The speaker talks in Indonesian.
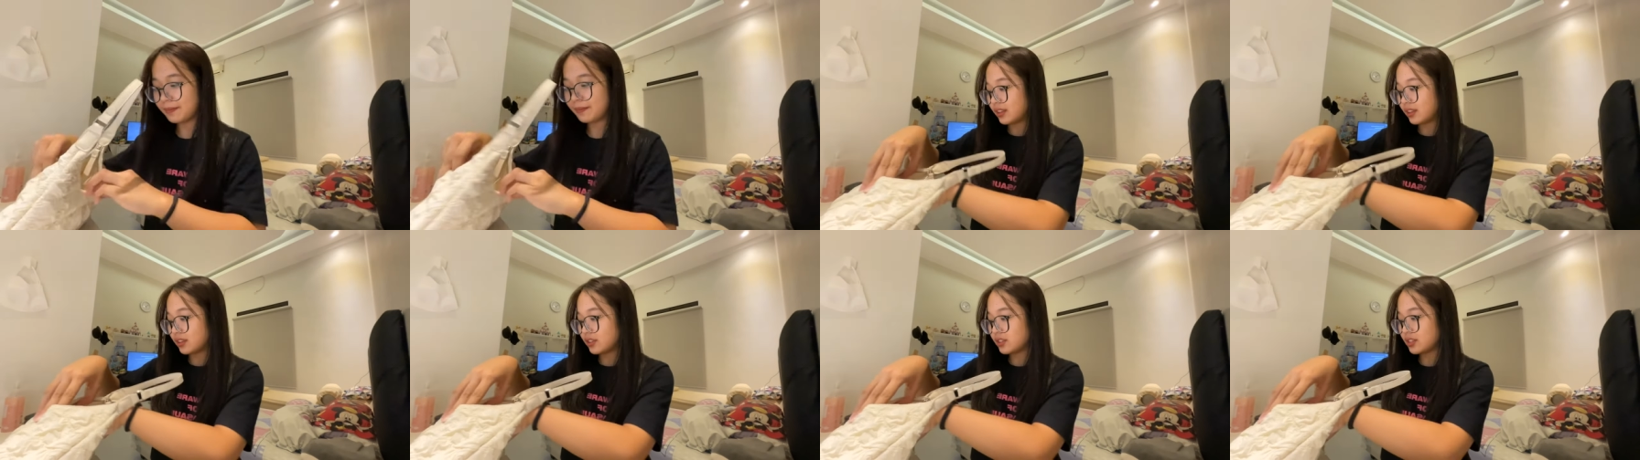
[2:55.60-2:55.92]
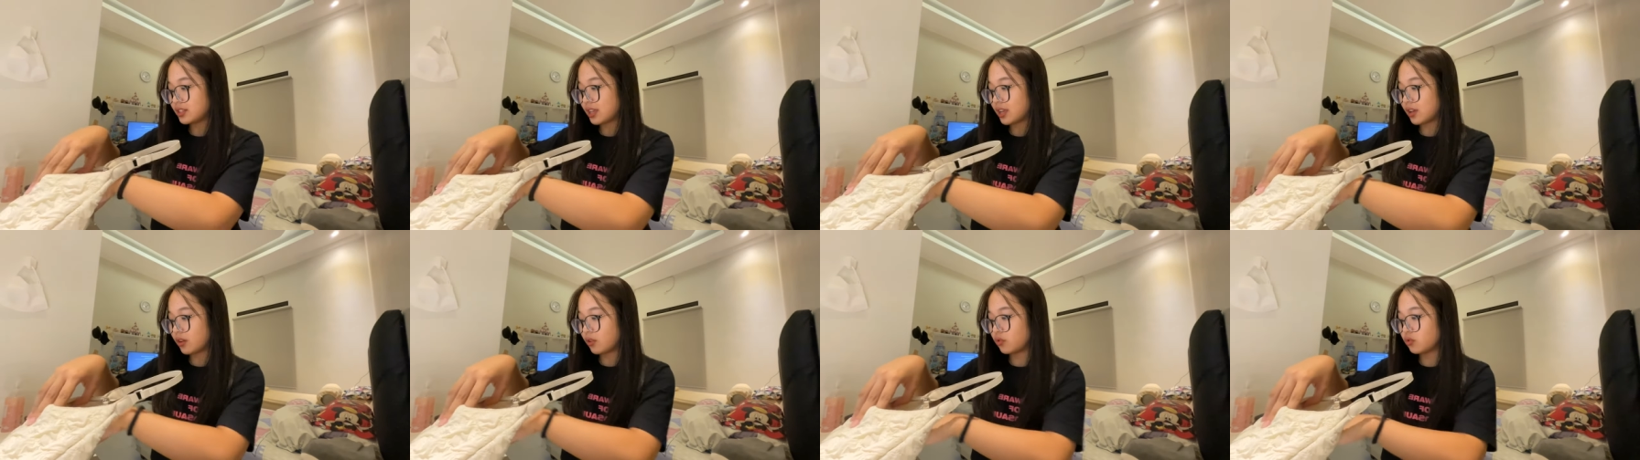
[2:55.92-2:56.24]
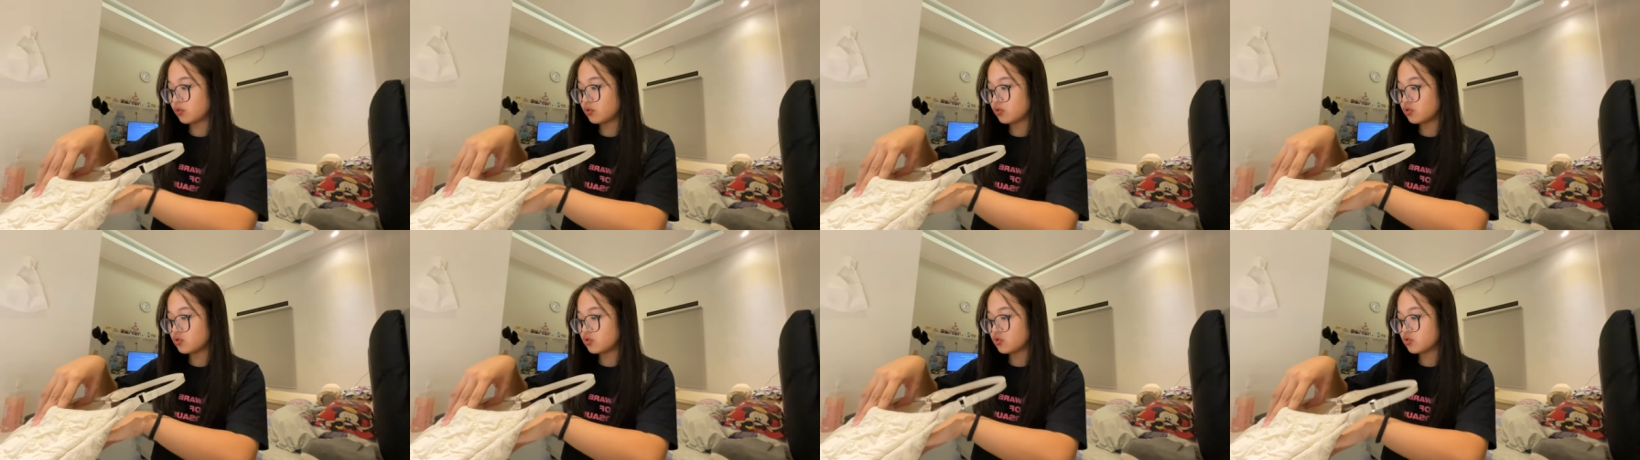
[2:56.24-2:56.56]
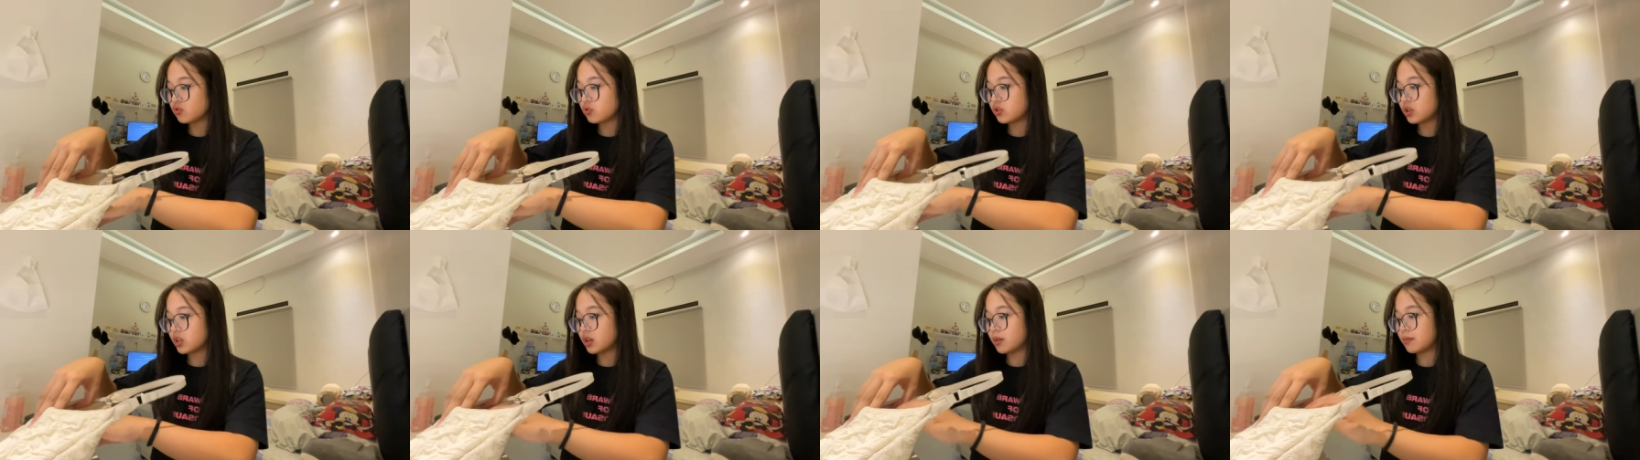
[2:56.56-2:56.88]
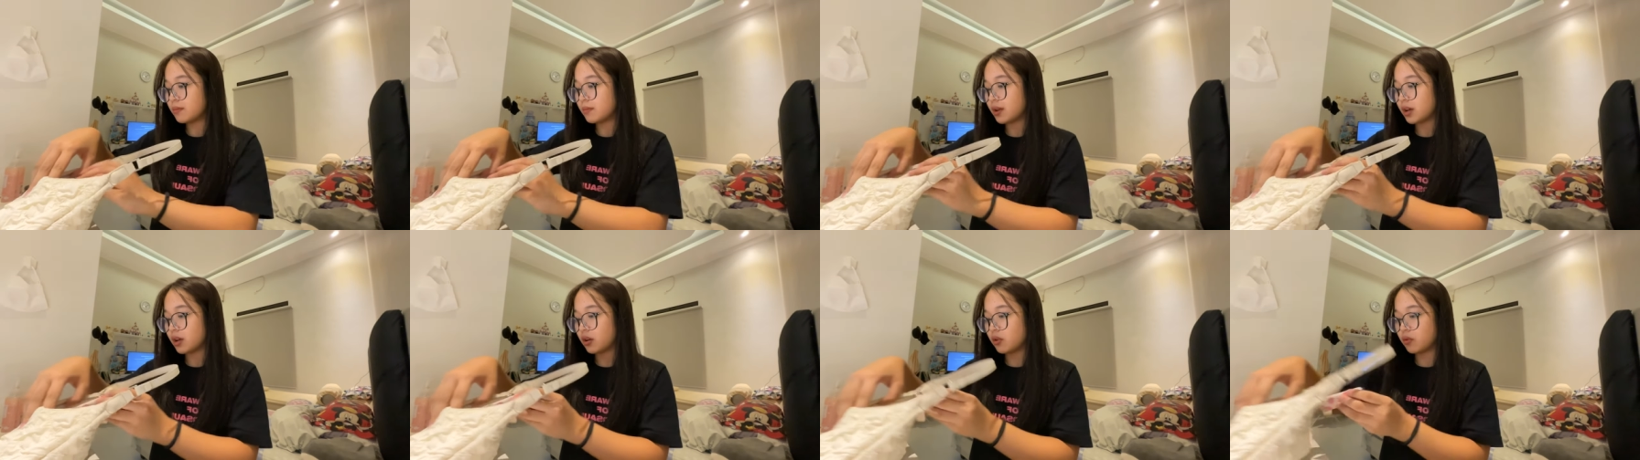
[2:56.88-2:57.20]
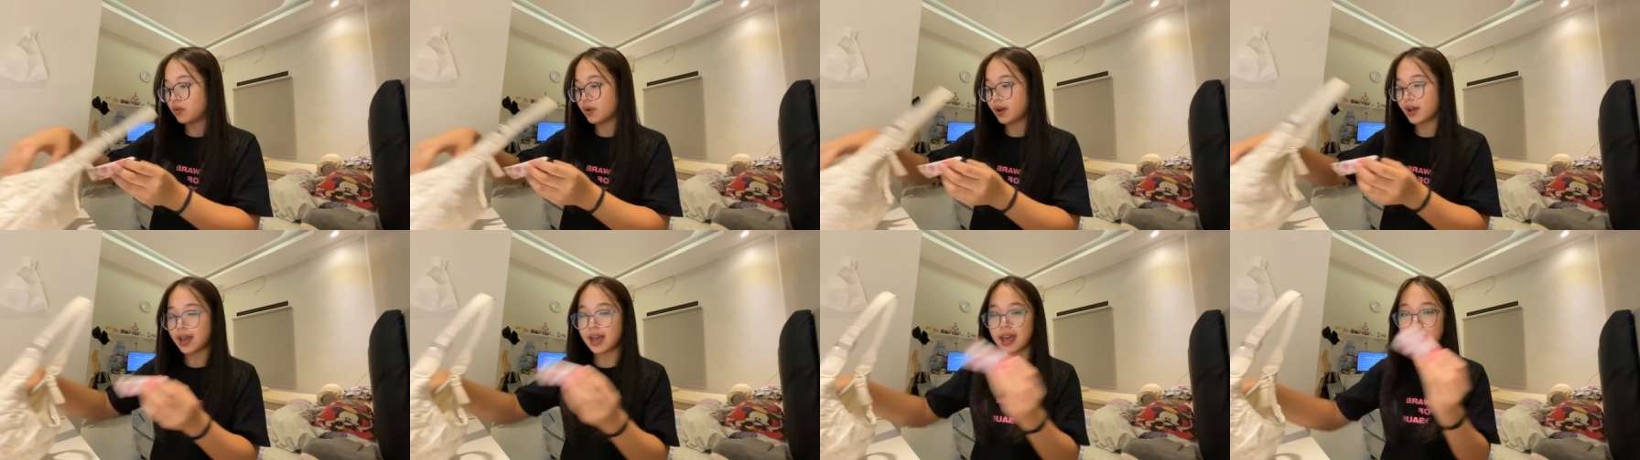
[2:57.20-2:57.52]
Terus aku juga
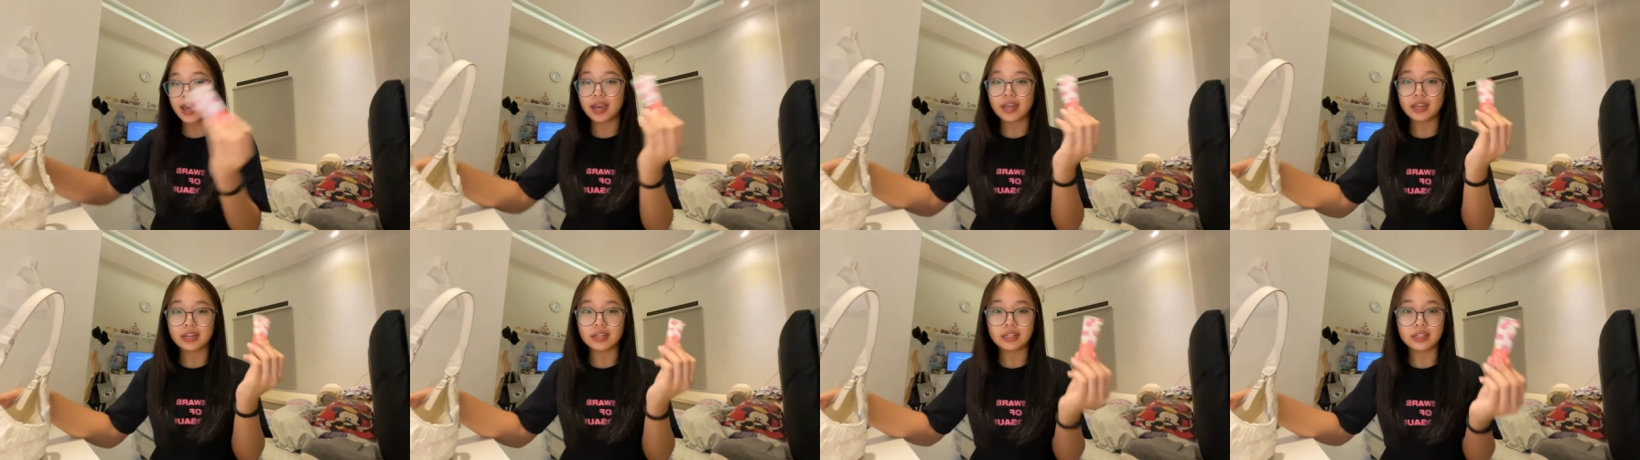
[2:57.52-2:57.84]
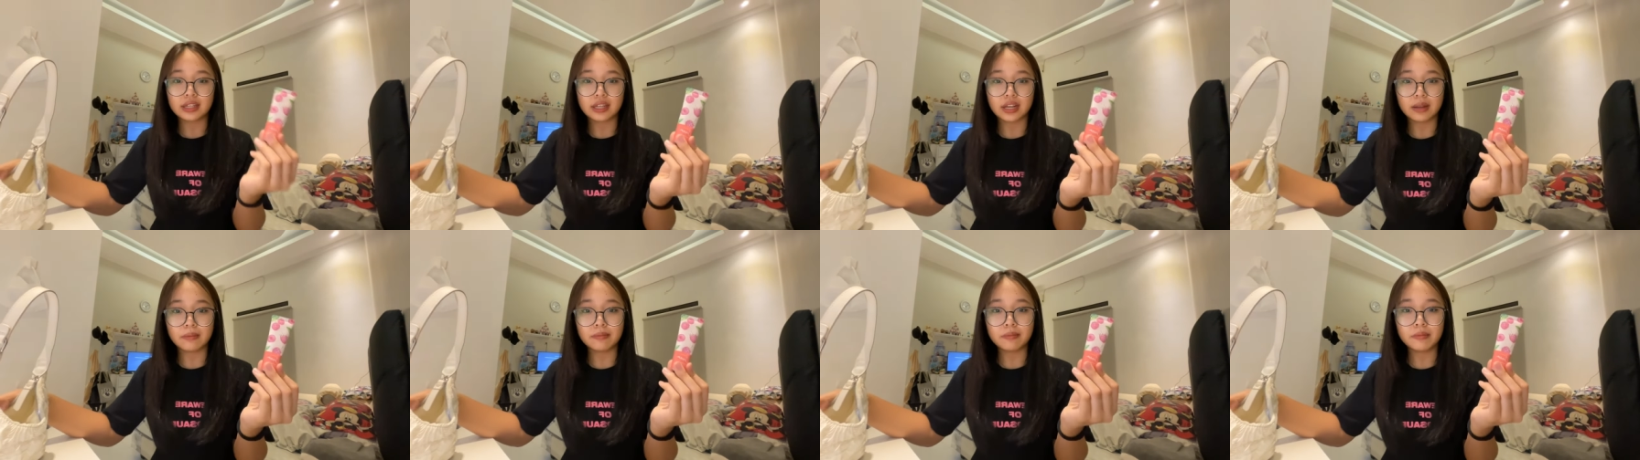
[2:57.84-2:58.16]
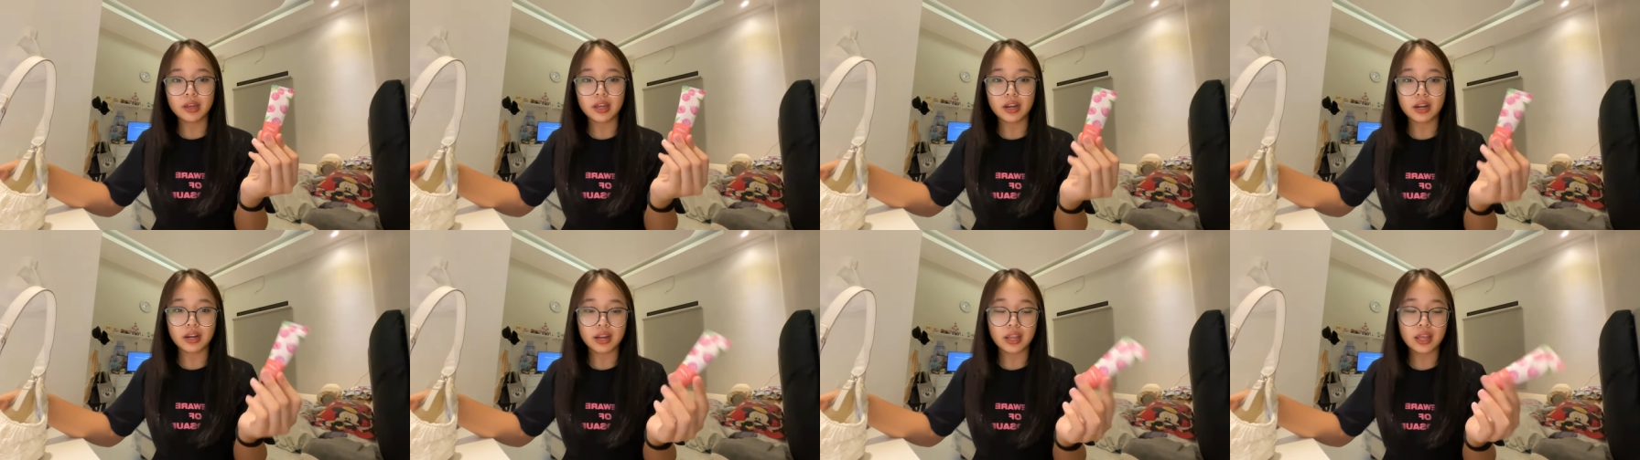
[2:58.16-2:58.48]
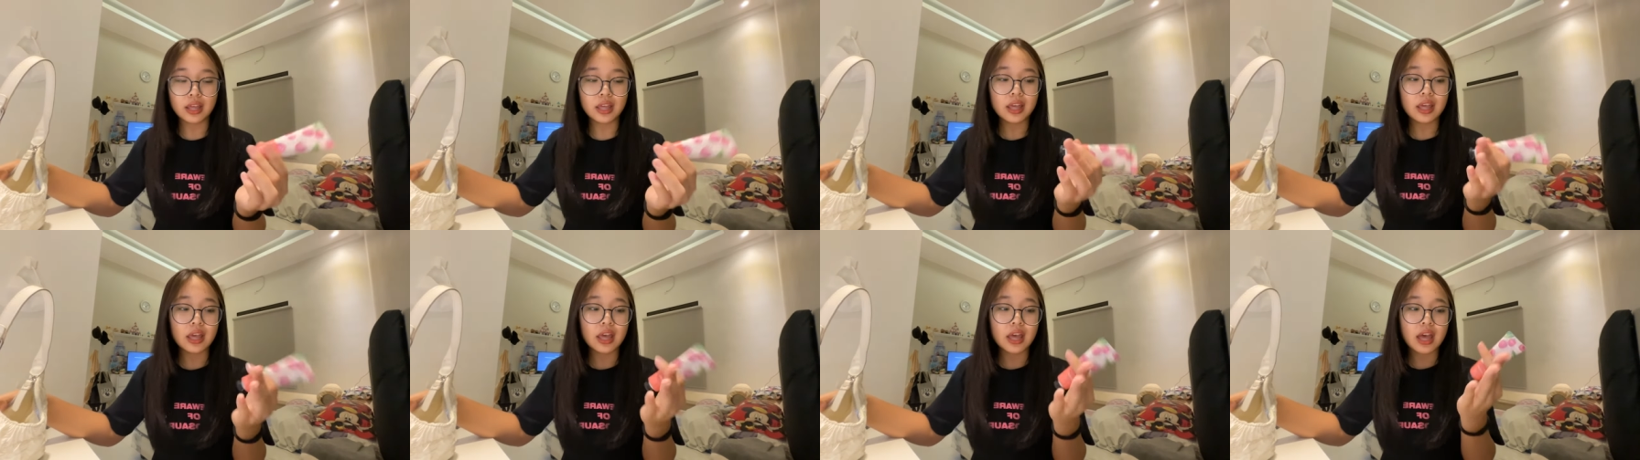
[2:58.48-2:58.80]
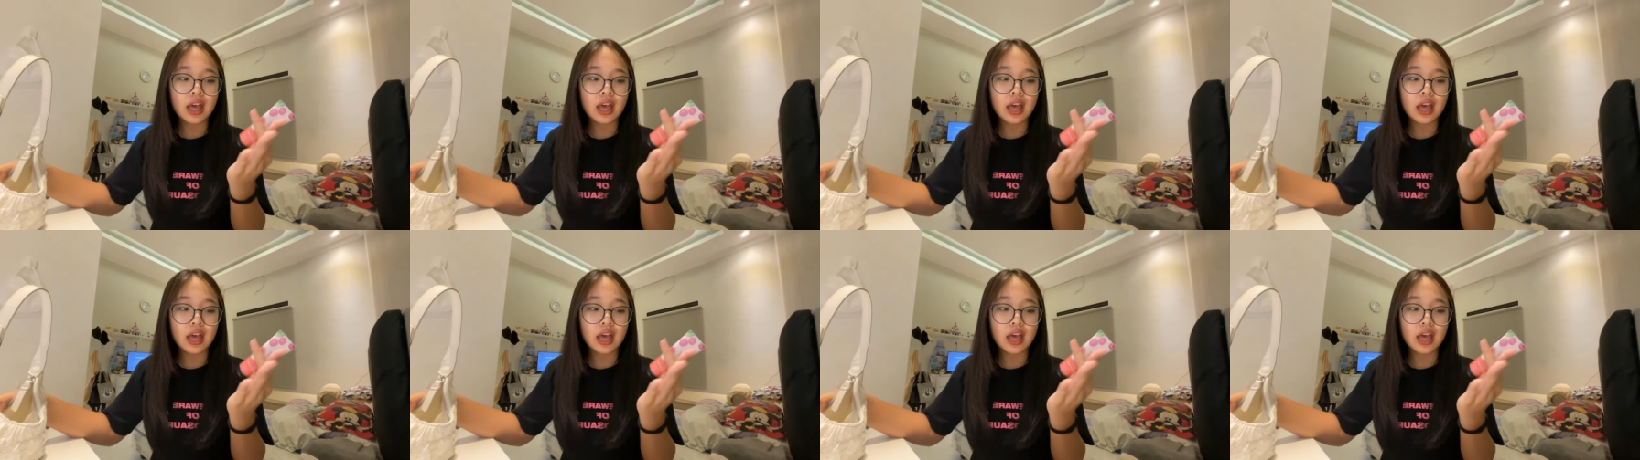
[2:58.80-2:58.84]
bawa hand cream karena